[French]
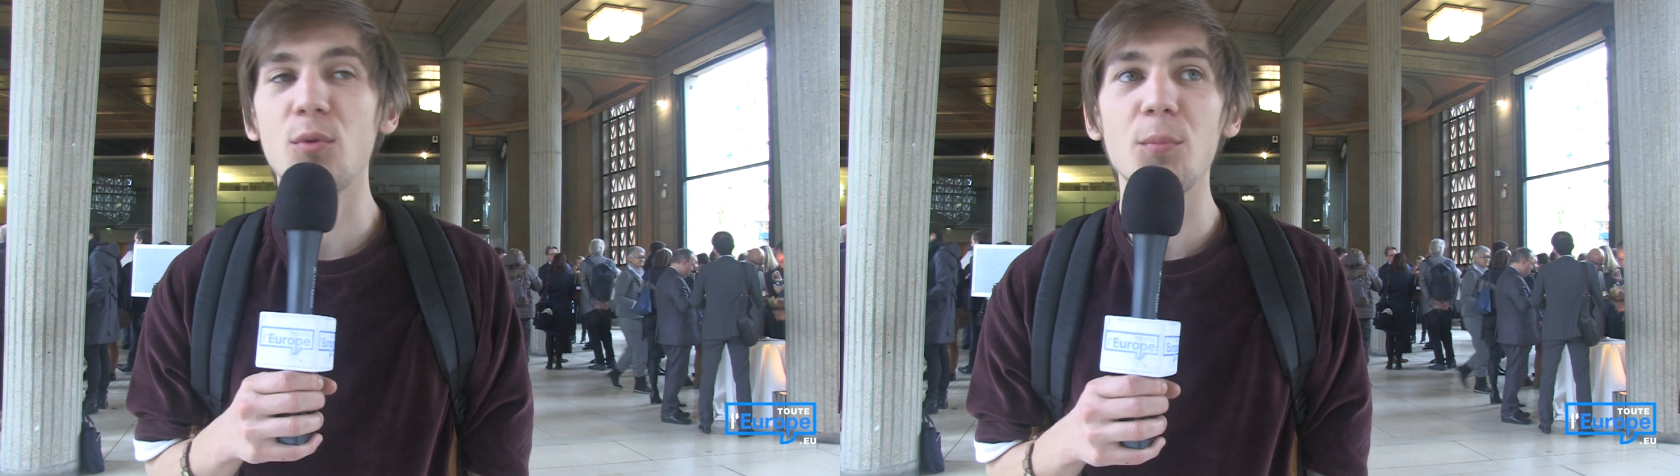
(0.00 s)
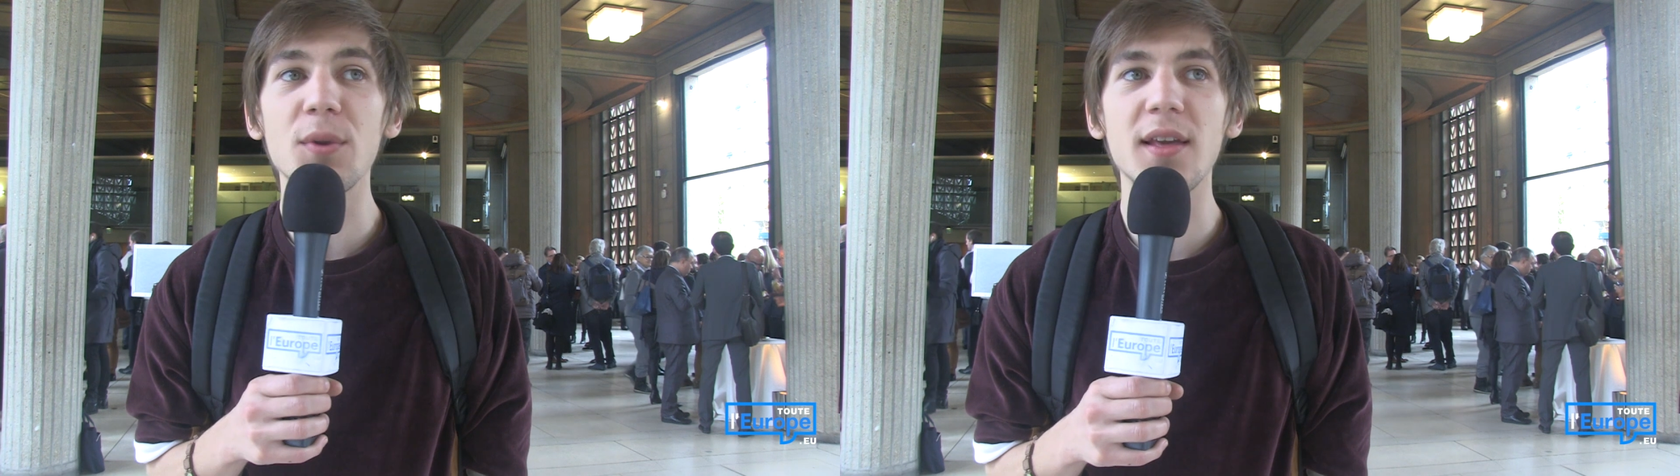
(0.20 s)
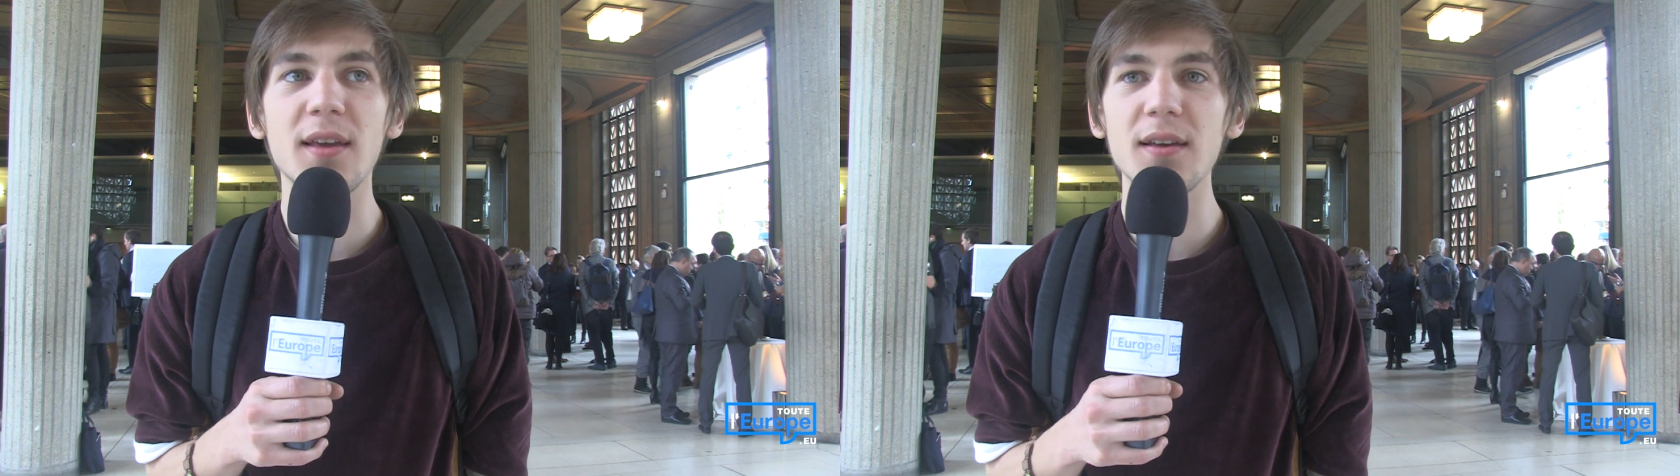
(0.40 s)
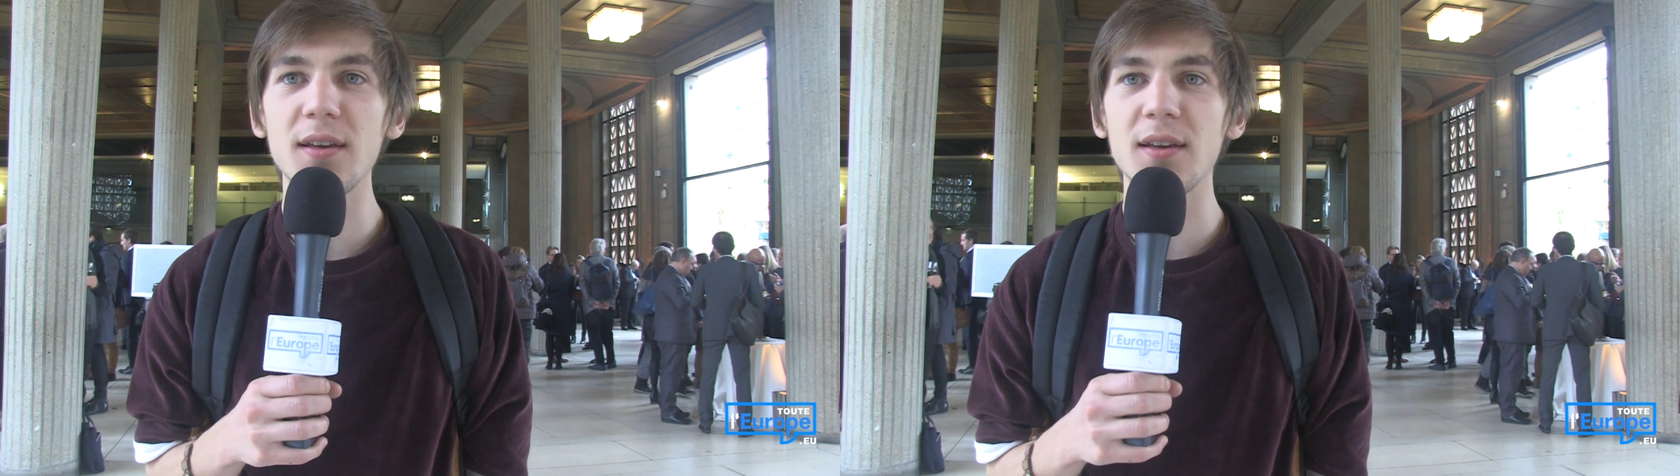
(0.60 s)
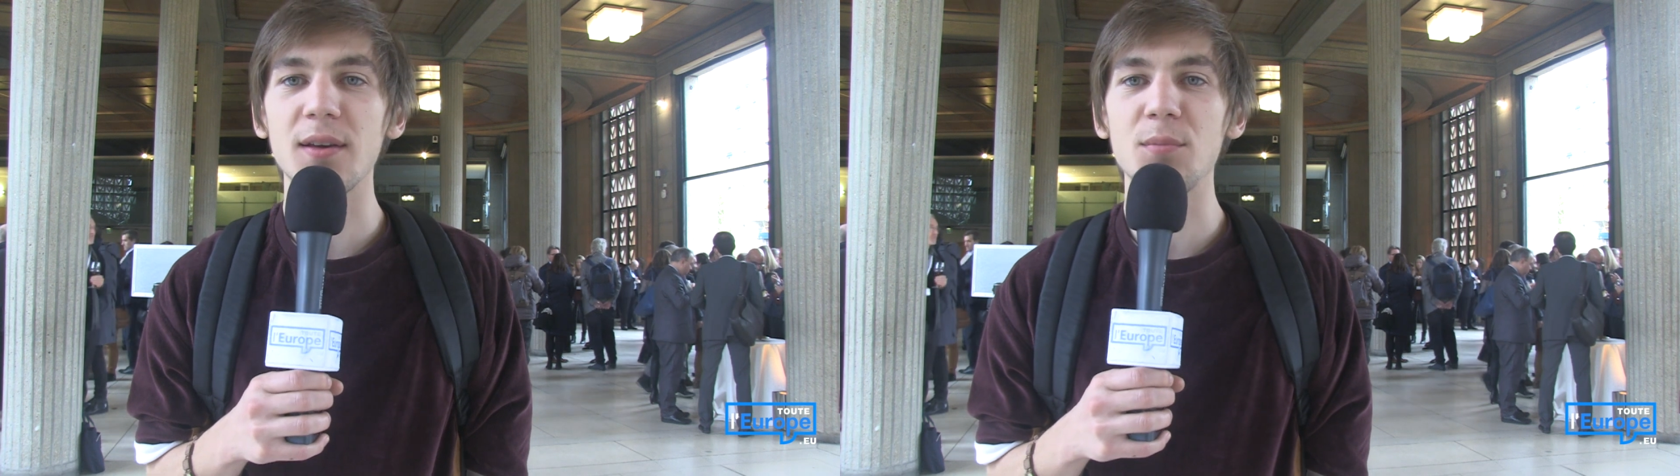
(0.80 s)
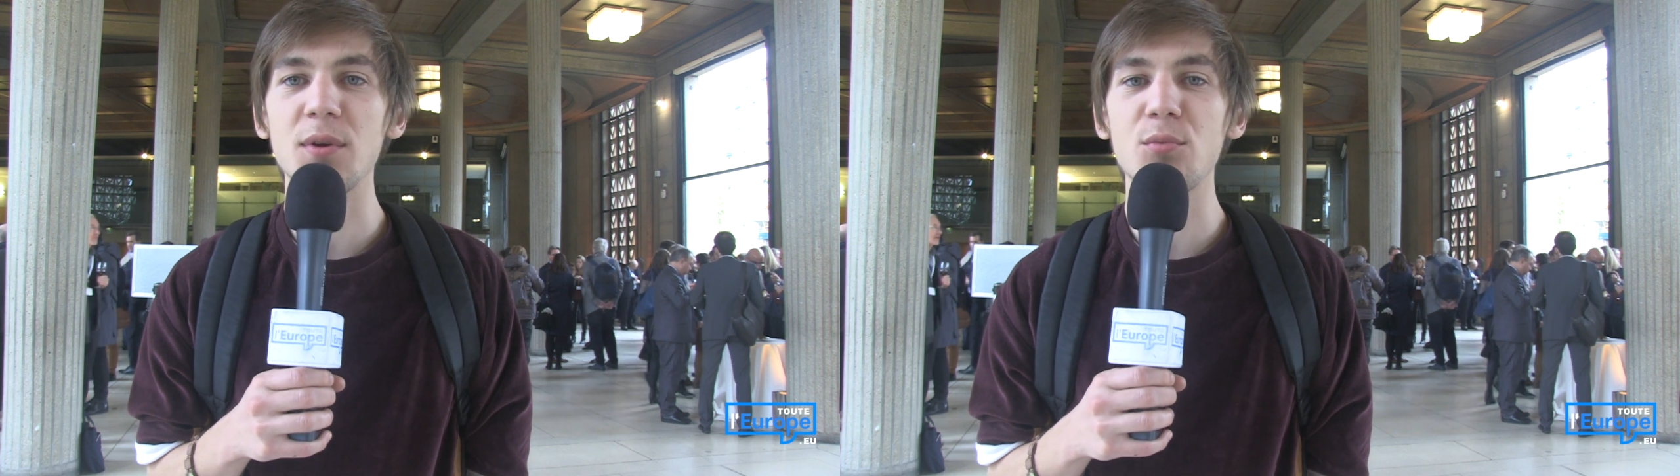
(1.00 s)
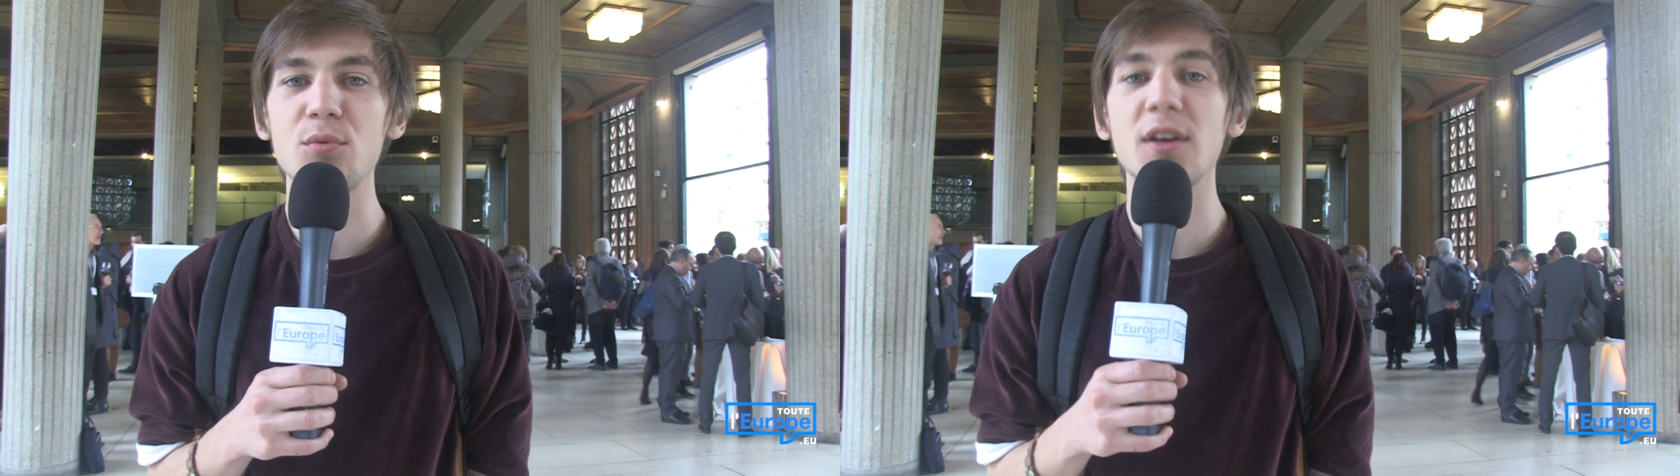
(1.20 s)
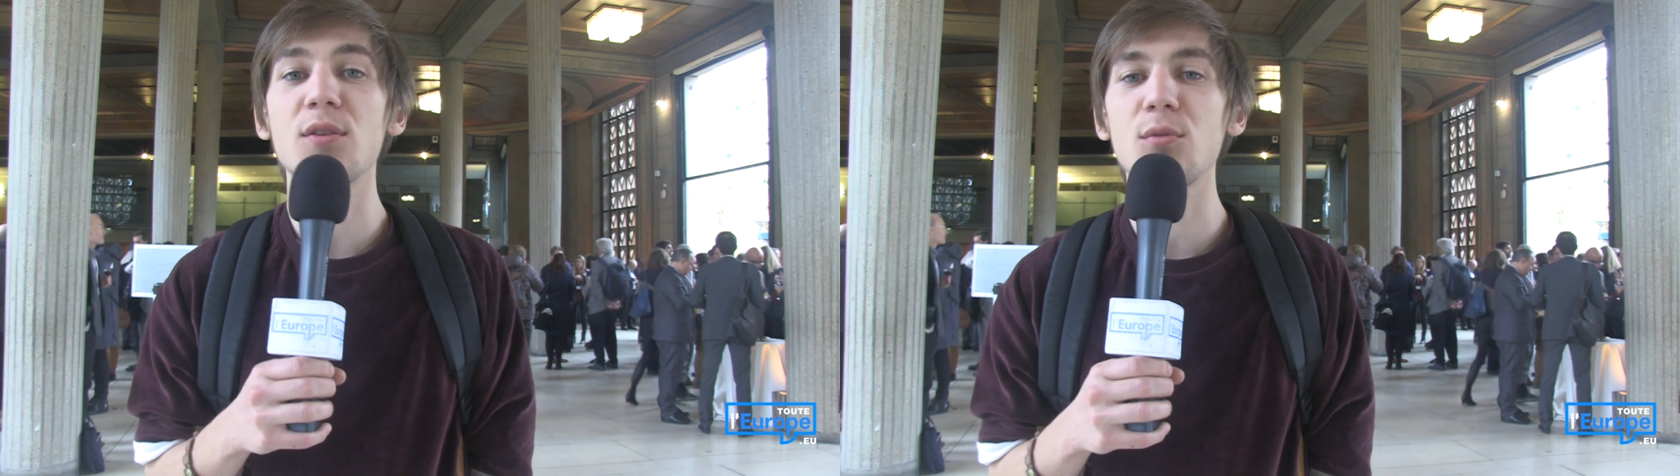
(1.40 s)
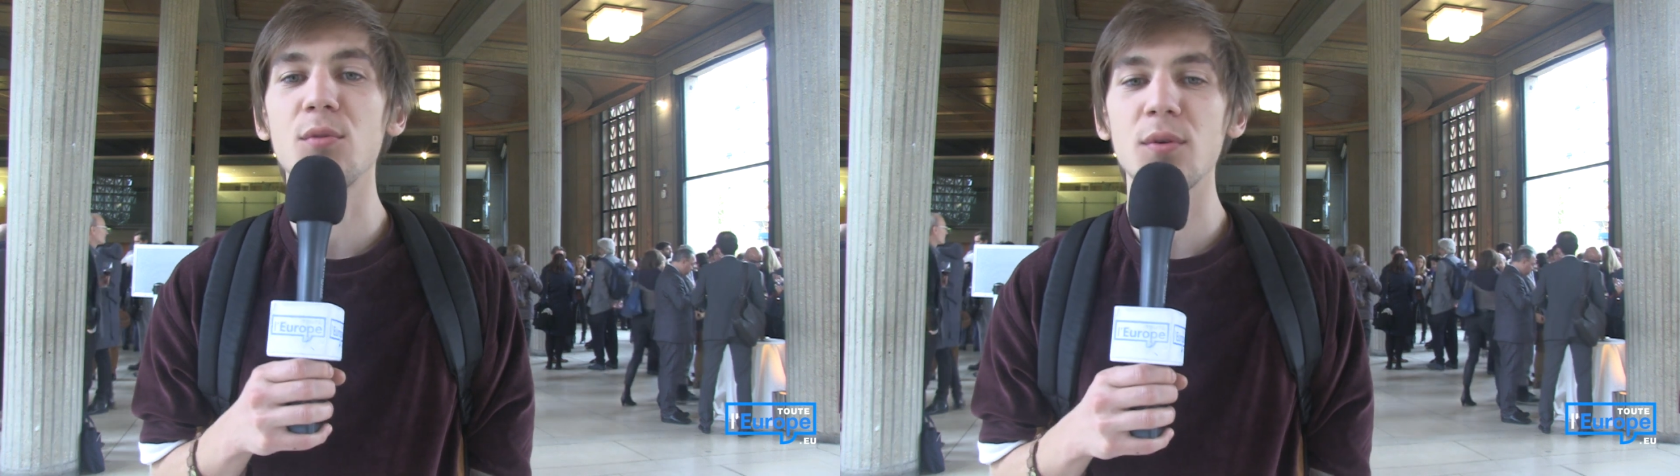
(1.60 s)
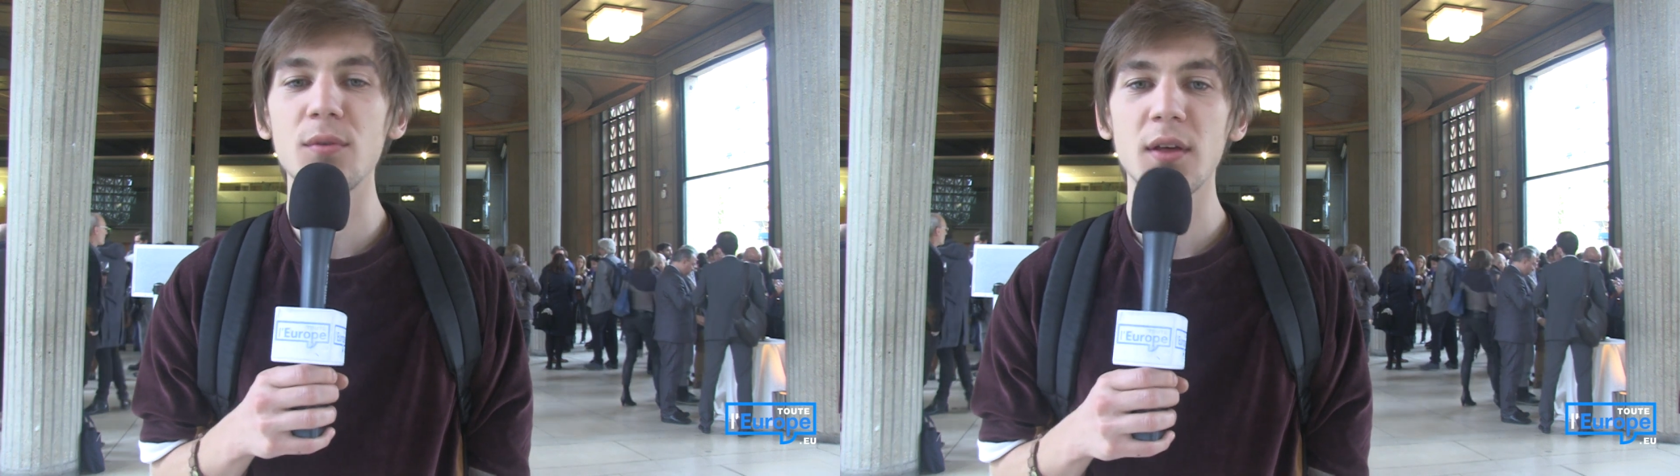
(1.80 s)
compliqué et bien plus
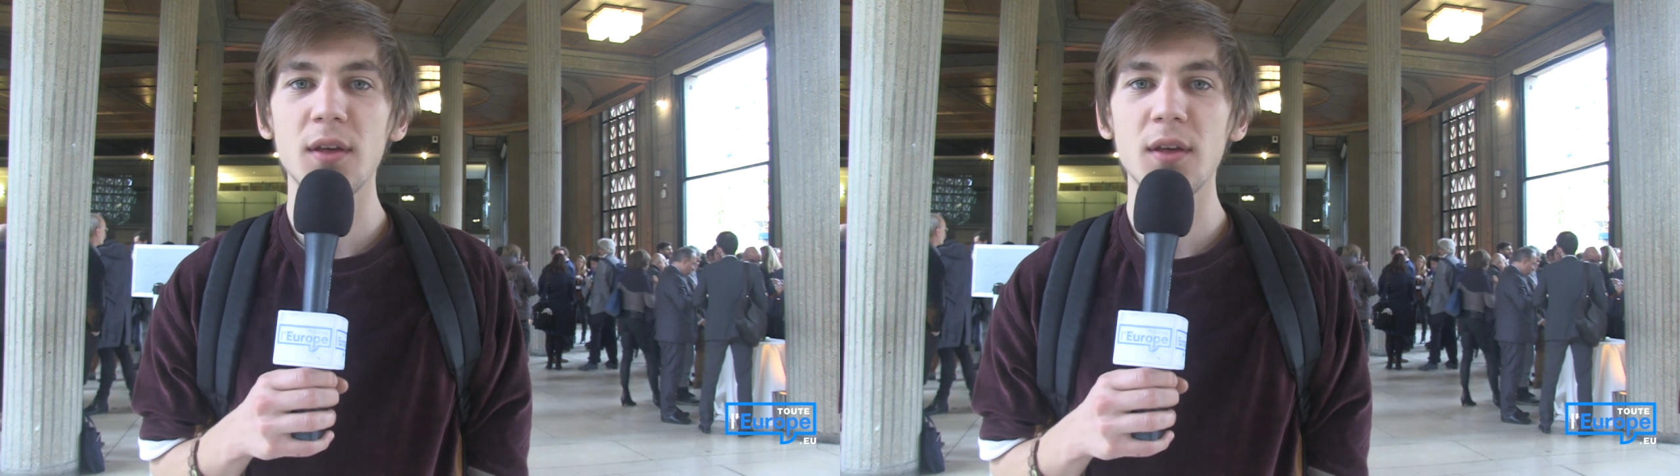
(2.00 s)
excluant,